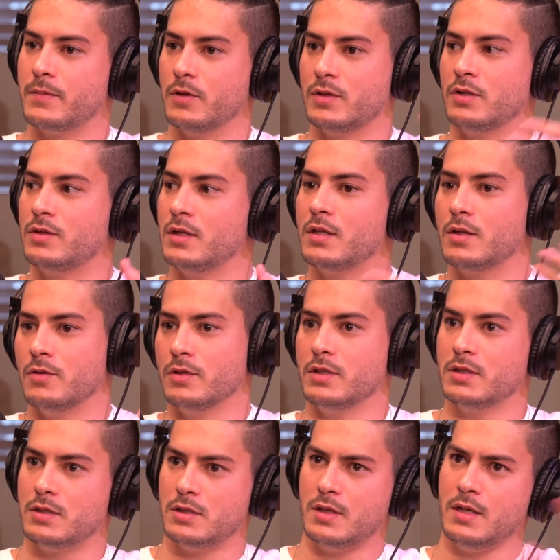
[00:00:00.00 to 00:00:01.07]
Porque eu tenho
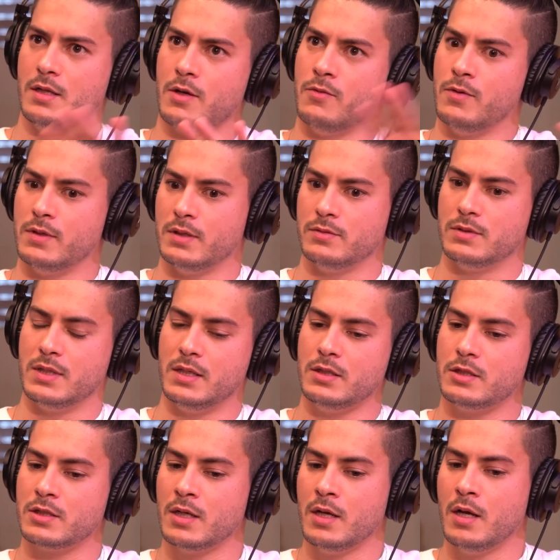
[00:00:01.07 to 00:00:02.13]
32, nesses 31 anos
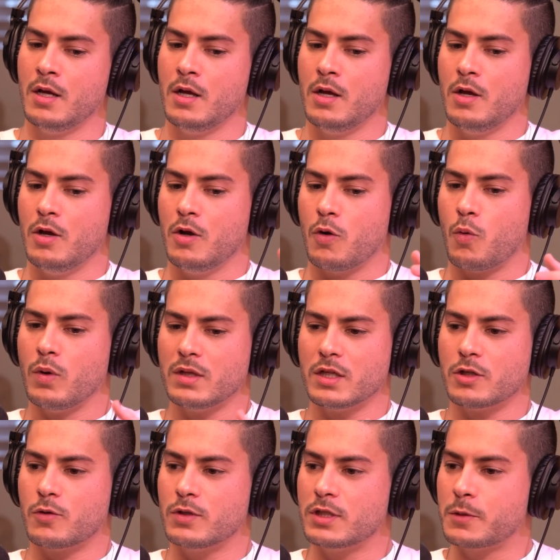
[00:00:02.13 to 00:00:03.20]
antes,
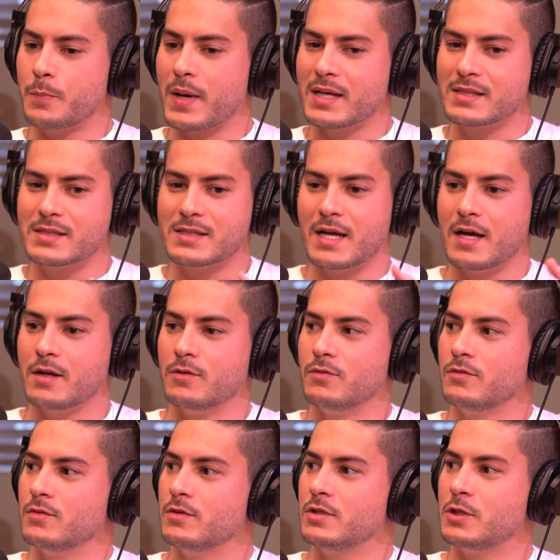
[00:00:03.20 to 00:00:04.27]
quantas coisas
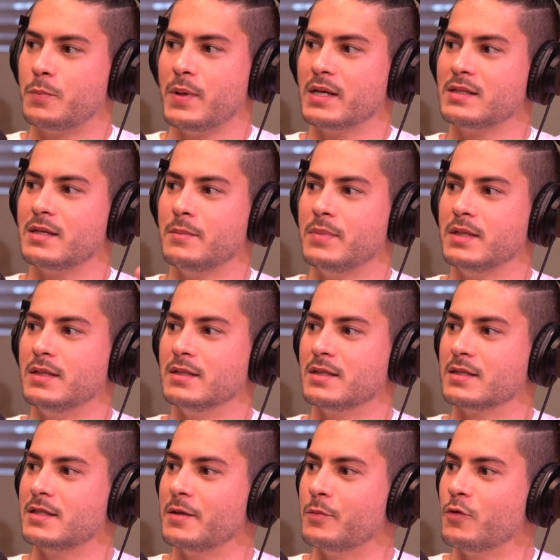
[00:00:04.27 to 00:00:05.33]
passaram
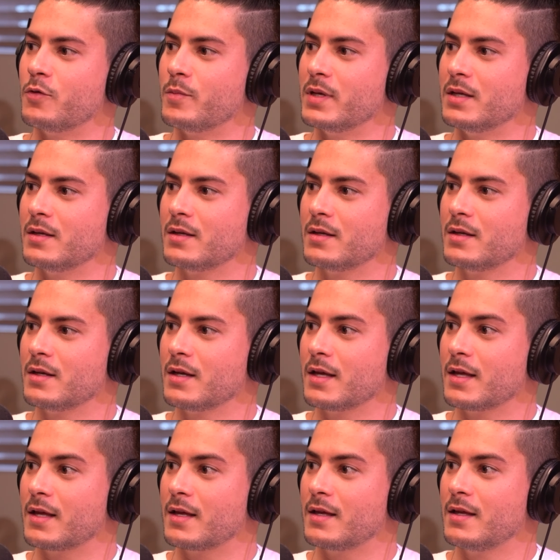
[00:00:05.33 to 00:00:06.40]
despercebidas, uhum. assim, por mim.
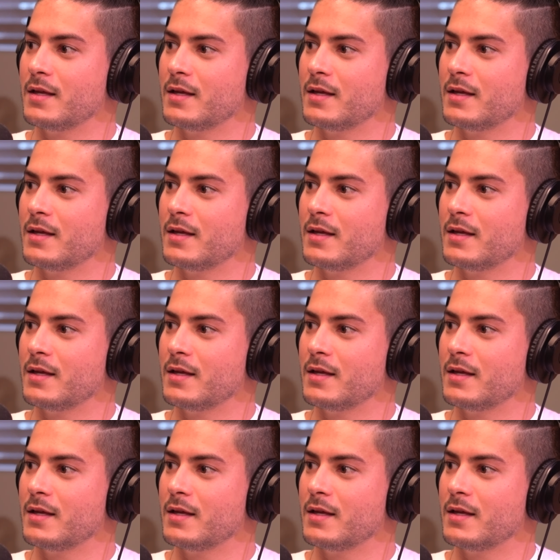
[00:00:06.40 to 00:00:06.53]
Uhum.